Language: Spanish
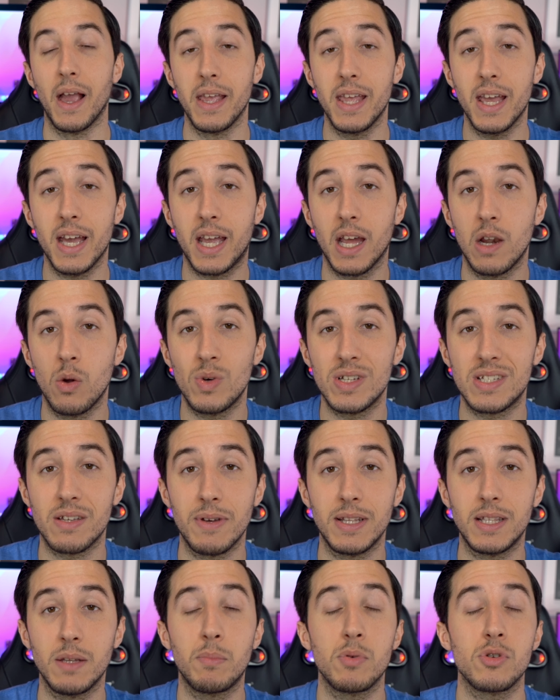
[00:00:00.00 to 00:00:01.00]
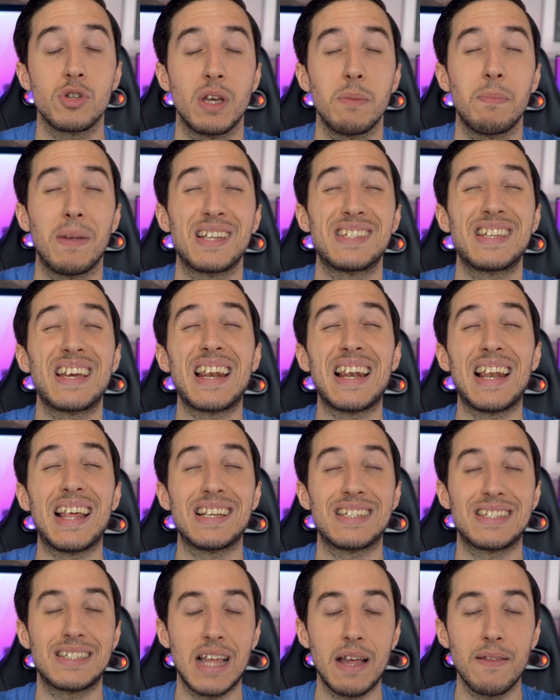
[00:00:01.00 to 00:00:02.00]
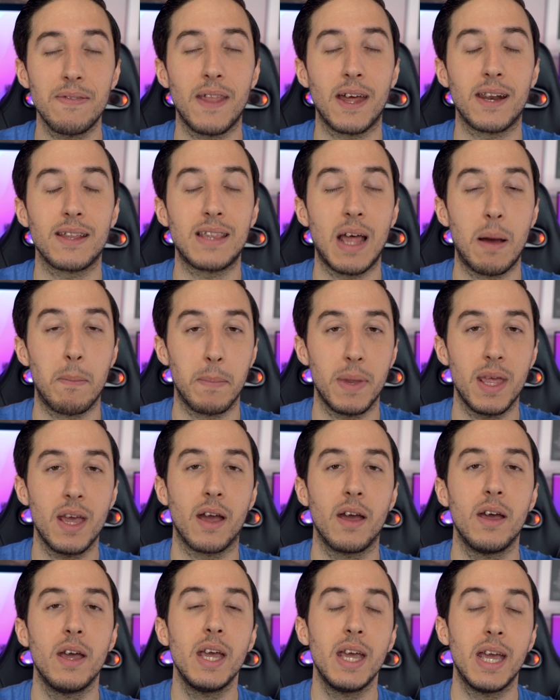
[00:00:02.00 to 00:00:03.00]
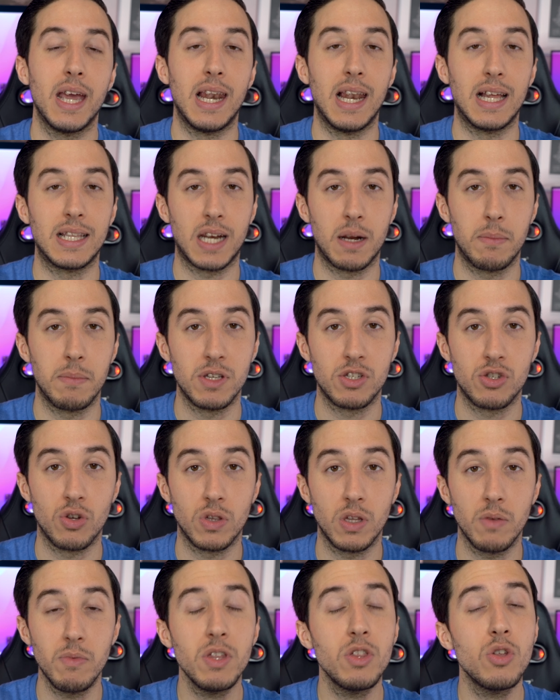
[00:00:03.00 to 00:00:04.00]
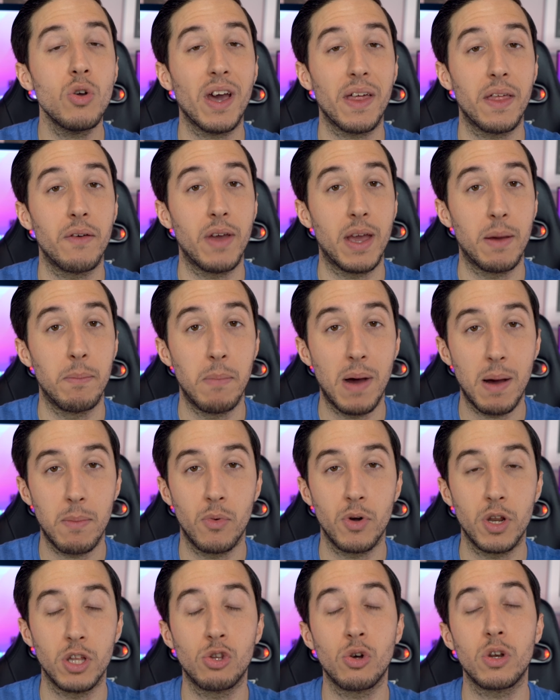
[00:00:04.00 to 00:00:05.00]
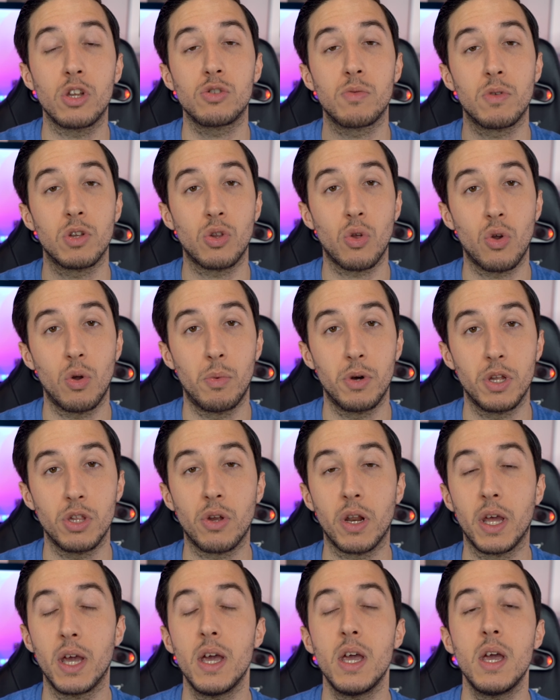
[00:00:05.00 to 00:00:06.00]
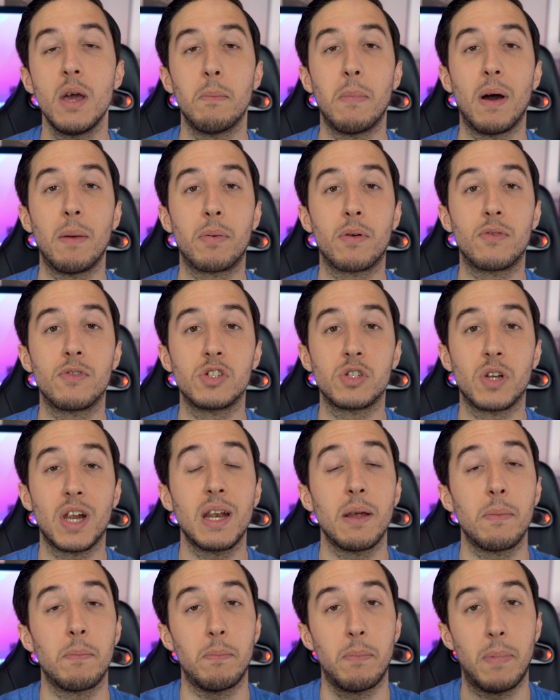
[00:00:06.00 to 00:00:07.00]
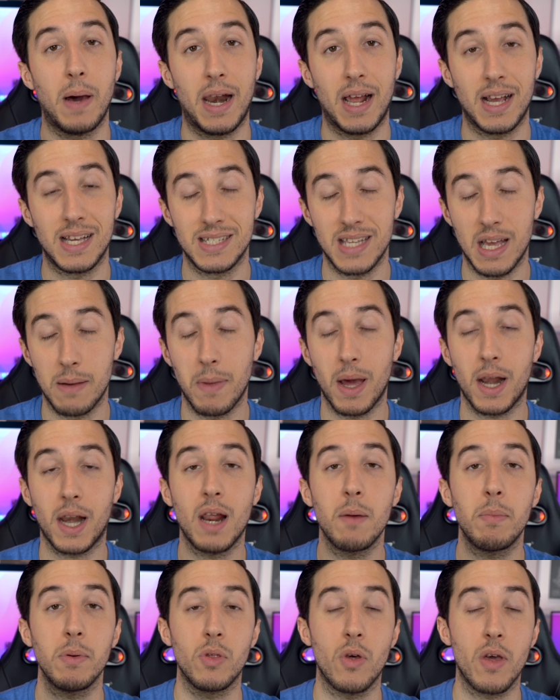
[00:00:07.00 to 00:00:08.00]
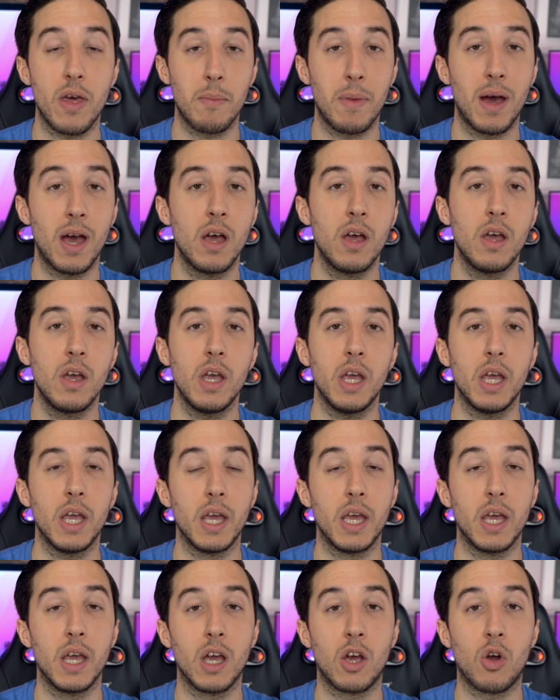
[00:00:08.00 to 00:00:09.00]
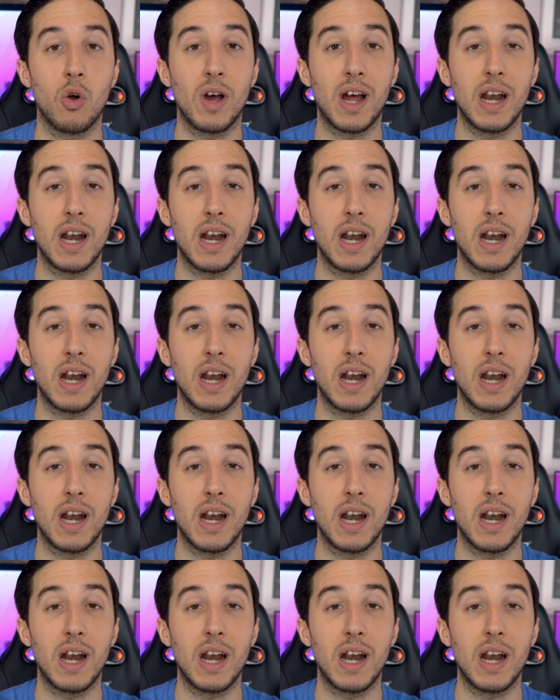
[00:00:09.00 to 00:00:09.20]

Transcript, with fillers: Y es que el USB tipo C va a ser el estándar también en la transmisión de vídeo, cada vez más monitores, sobre todo los monitores más profesionales, para que sea más rápido y además eh, con